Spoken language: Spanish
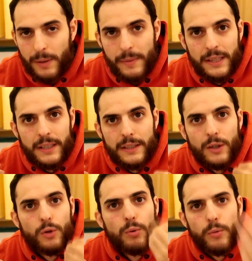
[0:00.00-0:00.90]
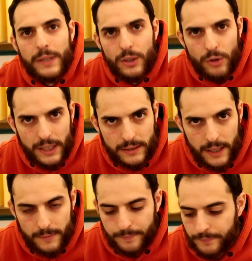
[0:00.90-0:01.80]
Simplemente te lo vomito y ya
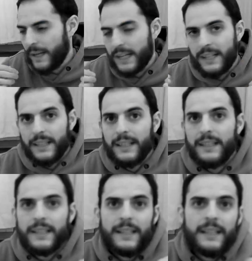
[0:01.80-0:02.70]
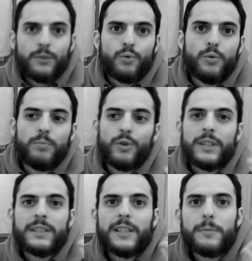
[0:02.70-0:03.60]
está. Para que tú
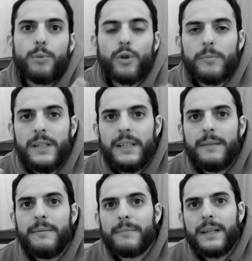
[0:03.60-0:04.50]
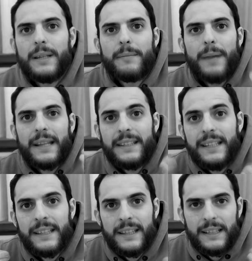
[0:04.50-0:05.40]
pues estés por mí, eh, me
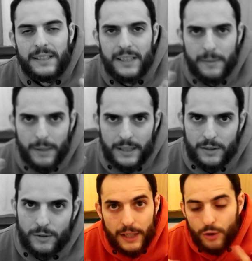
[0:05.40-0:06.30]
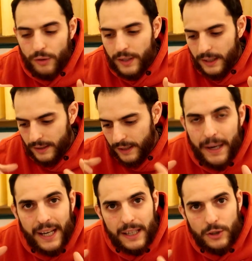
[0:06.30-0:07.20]
atiendas y demás. Entonces,
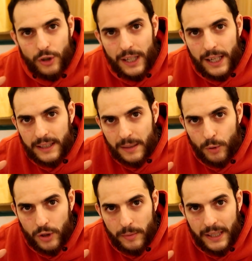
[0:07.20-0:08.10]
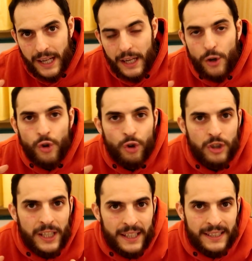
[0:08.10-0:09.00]
para gestionar la alta emotividad no
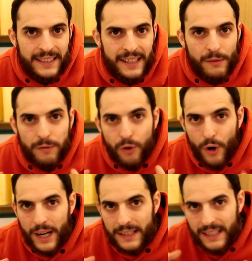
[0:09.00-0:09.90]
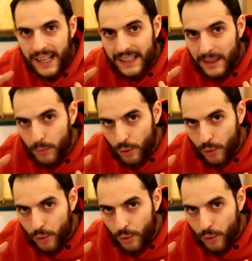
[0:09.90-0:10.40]
tienes que enfocarte en las